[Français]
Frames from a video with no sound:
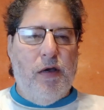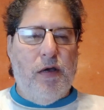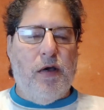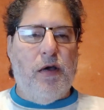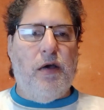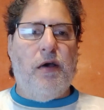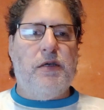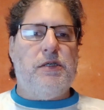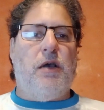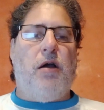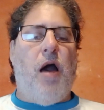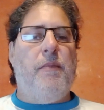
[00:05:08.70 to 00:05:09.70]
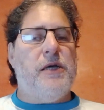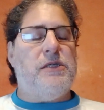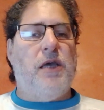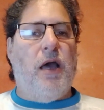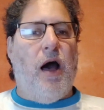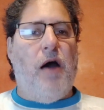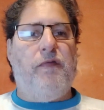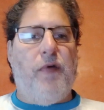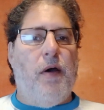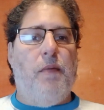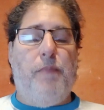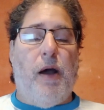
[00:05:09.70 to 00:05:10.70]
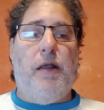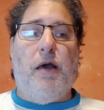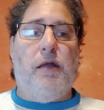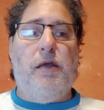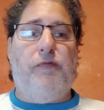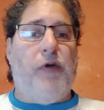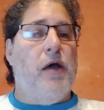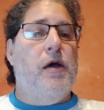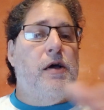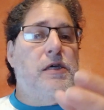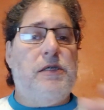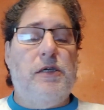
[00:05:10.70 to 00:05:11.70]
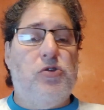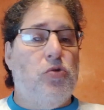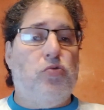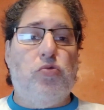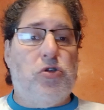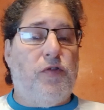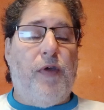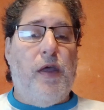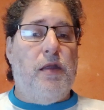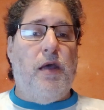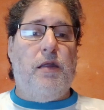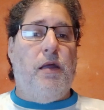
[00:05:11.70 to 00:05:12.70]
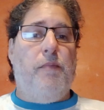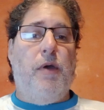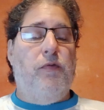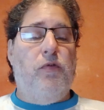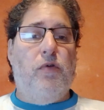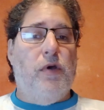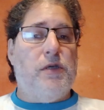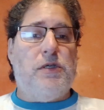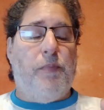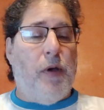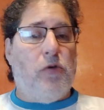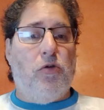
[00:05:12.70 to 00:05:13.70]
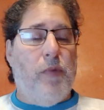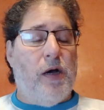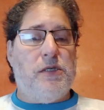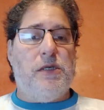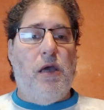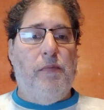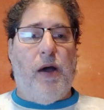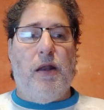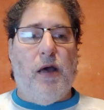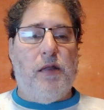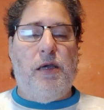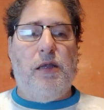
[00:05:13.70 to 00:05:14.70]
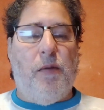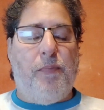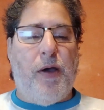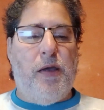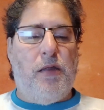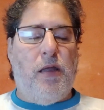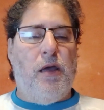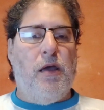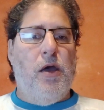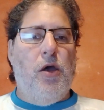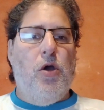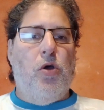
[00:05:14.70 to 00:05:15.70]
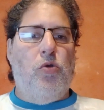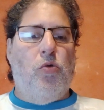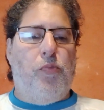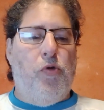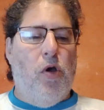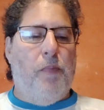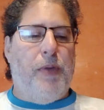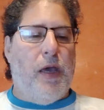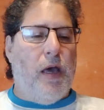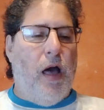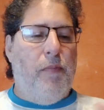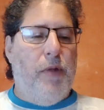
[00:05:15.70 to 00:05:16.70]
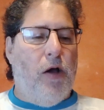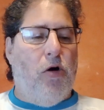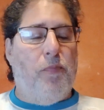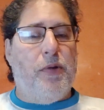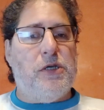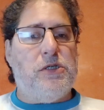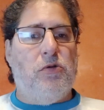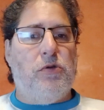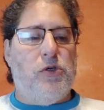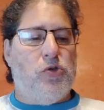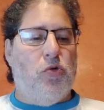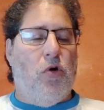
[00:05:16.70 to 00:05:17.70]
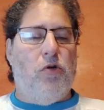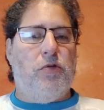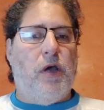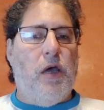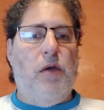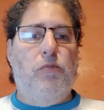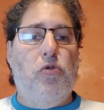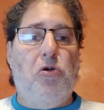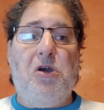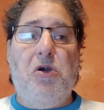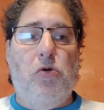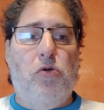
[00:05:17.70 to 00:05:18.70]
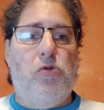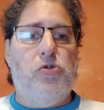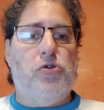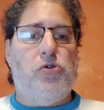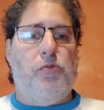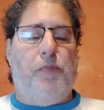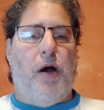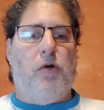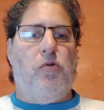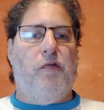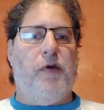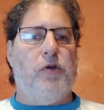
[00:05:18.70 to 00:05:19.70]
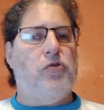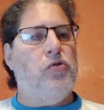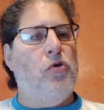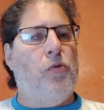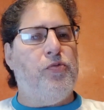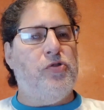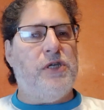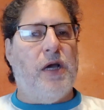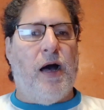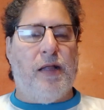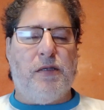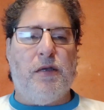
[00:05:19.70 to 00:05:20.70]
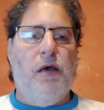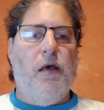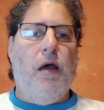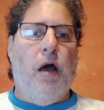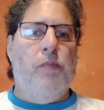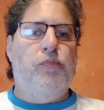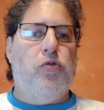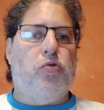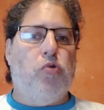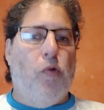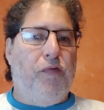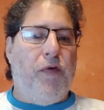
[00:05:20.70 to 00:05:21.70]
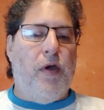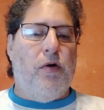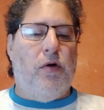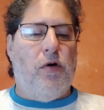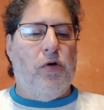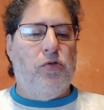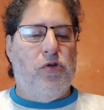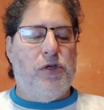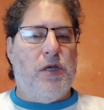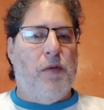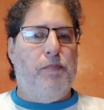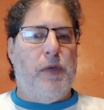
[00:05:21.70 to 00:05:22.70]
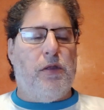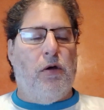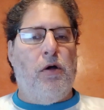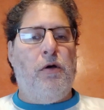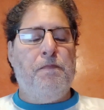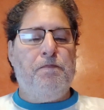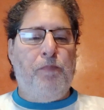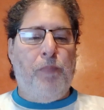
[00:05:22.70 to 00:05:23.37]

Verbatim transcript: euh, c'est quand même assez grave. Hein, Balerdi, enfin, ils ont tous fait des, des BU. Hein, c'est pas que Brassier. Balerdi n'a pas été non plus impeccable. Les remplaçants qui sont rentrés, Murillo, je suis pas convaincu. En plus, il rate un but tout fait en, en deuxième mi-temps.